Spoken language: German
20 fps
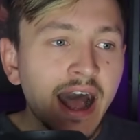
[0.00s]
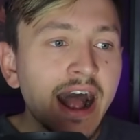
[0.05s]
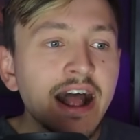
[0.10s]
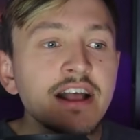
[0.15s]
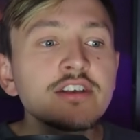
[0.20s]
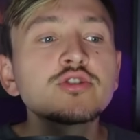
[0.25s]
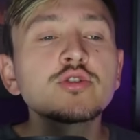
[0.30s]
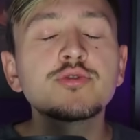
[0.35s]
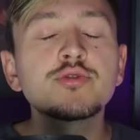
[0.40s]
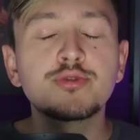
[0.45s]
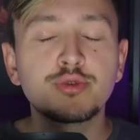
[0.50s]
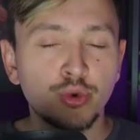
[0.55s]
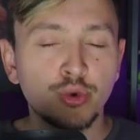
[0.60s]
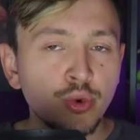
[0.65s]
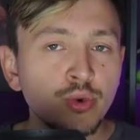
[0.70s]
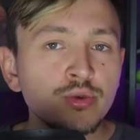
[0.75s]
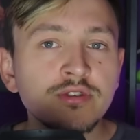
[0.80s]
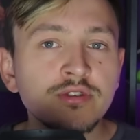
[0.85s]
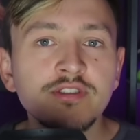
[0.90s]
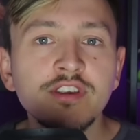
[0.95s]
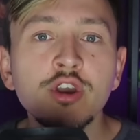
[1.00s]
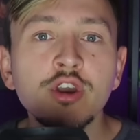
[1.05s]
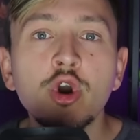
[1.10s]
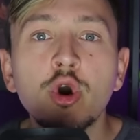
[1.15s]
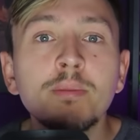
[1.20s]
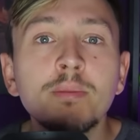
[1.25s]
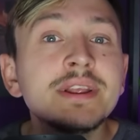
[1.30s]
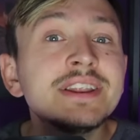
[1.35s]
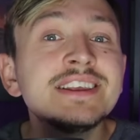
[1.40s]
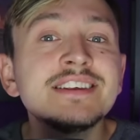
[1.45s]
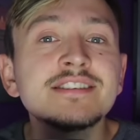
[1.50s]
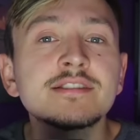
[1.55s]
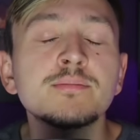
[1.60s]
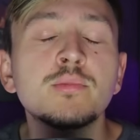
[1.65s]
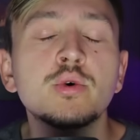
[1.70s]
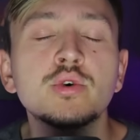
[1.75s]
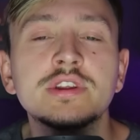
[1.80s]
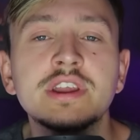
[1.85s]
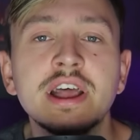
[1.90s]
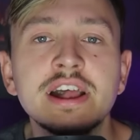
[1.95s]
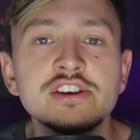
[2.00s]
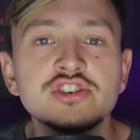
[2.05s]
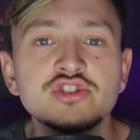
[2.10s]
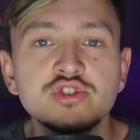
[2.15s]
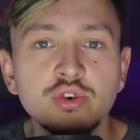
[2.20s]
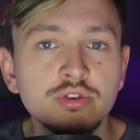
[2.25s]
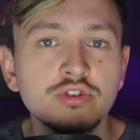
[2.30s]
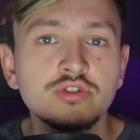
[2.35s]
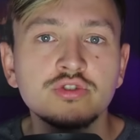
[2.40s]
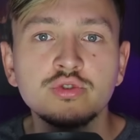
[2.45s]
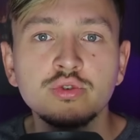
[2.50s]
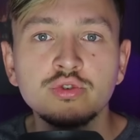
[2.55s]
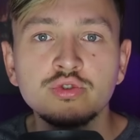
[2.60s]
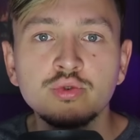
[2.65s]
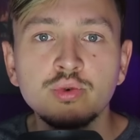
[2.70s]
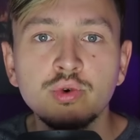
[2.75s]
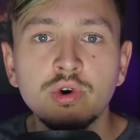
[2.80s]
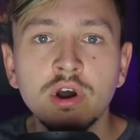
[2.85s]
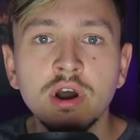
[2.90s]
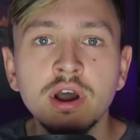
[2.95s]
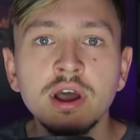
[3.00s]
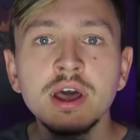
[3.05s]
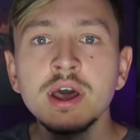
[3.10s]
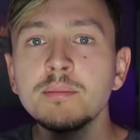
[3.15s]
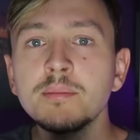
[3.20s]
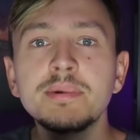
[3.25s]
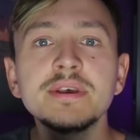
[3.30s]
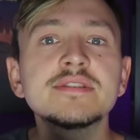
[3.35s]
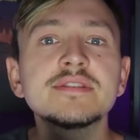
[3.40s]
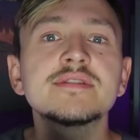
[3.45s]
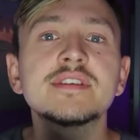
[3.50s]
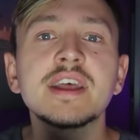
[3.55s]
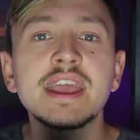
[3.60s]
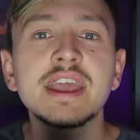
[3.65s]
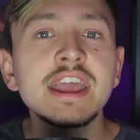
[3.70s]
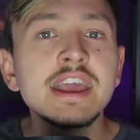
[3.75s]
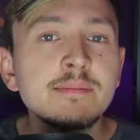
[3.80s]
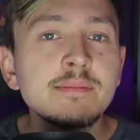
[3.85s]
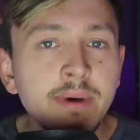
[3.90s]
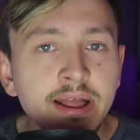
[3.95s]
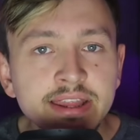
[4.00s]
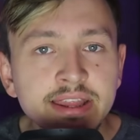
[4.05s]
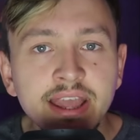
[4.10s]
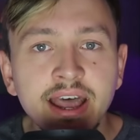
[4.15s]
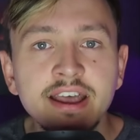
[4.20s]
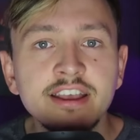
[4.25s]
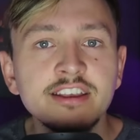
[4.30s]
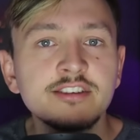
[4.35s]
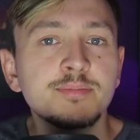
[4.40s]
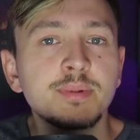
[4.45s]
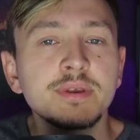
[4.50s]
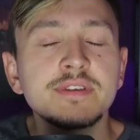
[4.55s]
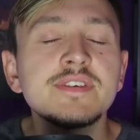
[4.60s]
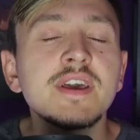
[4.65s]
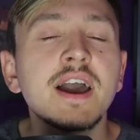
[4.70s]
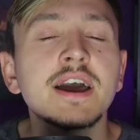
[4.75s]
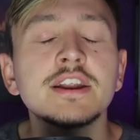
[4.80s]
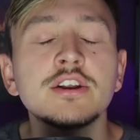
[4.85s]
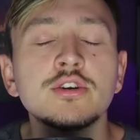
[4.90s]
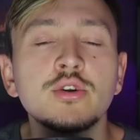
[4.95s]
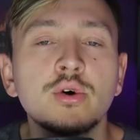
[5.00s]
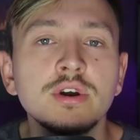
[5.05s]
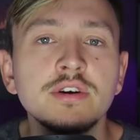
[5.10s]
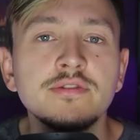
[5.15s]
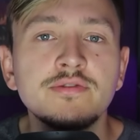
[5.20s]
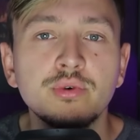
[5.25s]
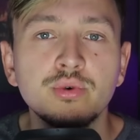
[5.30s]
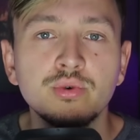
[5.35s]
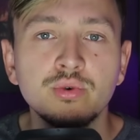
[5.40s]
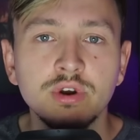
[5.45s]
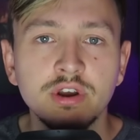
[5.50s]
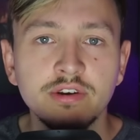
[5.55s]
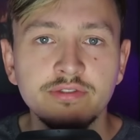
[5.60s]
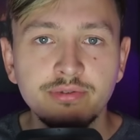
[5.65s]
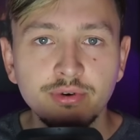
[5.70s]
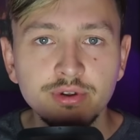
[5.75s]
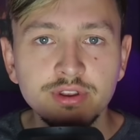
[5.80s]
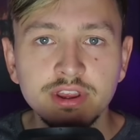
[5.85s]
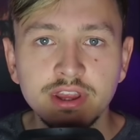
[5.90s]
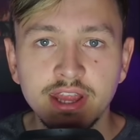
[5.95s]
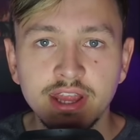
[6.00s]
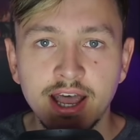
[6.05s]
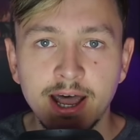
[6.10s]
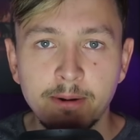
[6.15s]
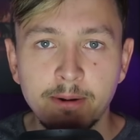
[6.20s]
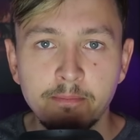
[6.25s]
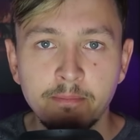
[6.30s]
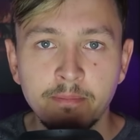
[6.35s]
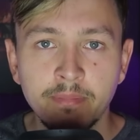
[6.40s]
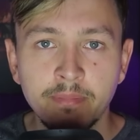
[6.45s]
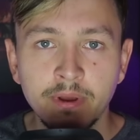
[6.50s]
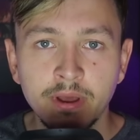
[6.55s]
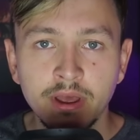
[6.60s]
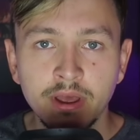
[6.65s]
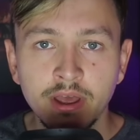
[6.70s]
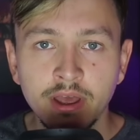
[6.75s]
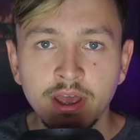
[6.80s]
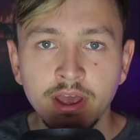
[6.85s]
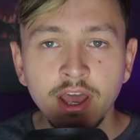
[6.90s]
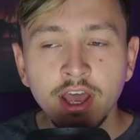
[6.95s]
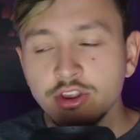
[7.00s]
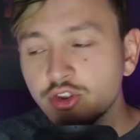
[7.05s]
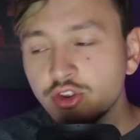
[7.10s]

Also flohen sie, um in diesem Hotel Schutz zu suchen, bis der Ehemann da ist, bis sie eine neue Wohnung gefunden haben.